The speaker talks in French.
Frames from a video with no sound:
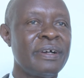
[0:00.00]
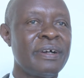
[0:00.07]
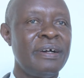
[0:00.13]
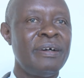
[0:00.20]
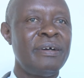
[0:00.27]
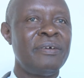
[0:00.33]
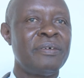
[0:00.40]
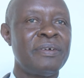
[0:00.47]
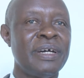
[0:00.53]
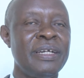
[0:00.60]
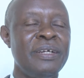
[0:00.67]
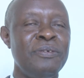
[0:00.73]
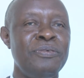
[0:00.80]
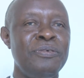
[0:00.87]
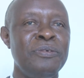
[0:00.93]
Quand on a
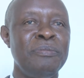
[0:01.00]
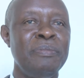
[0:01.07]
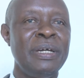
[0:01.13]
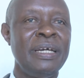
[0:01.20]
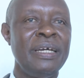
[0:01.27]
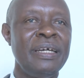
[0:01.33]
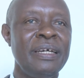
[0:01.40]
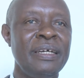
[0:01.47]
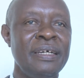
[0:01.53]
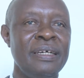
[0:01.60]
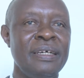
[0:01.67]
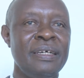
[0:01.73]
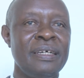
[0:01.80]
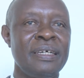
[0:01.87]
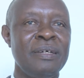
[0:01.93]
des fumées
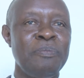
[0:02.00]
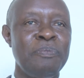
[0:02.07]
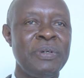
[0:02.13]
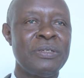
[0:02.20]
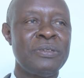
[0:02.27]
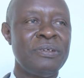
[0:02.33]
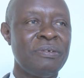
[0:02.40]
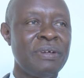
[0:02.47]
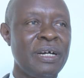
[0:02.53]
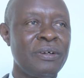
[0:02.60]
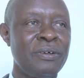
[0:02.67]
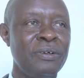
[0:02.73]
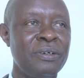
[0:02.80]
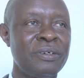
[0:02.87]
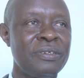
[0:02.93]
qui piquent sur la
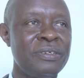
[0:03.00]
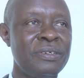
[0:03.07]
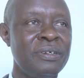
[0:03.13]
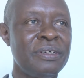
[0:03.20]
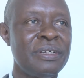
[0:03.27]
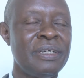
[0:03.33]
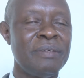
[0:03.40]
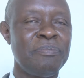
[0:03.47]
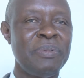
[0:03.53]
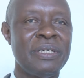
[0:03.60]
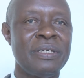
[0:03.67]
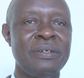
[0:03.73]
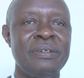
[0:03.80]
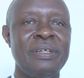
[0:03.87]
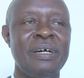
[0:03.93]
gorge, qui
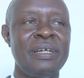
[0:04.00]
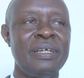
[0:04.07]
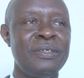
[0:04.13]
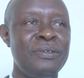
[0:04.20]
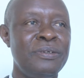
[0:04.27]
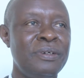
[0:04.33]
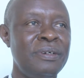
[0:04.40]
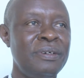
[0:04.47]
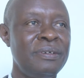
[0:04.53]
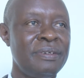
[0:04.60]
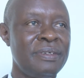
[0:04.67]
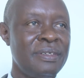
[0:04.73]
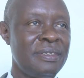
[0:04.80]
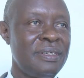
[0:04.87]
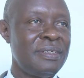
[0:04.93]
piquent dans les yeux,
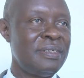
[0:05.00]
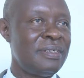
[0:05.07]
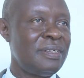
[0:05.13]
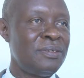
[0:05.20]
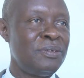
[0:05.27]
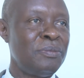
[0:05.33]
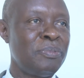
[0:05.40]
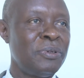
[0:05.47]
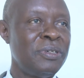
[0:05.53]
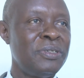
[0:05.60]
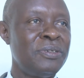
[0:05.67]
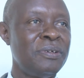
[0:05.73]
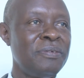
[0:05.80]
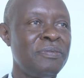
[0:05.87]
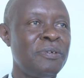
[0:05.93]
c'est une
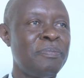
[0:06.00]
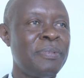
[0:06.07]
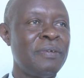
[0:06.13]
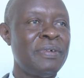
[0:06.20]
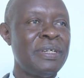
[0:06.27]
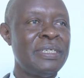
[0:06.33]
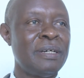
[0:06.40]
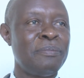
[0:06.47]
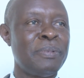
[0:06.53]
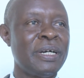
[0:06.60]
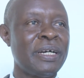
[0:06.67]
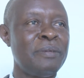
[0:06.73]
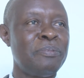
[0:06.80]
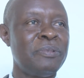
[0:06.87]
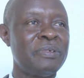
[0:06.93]
pollution. Il ne faut pas avoir des
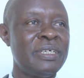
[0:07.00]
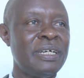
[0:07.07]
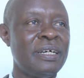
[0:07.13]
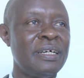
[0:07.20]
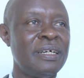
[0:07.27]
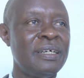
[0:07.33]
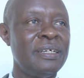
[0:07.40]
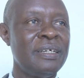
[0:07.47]
appareils pour ça.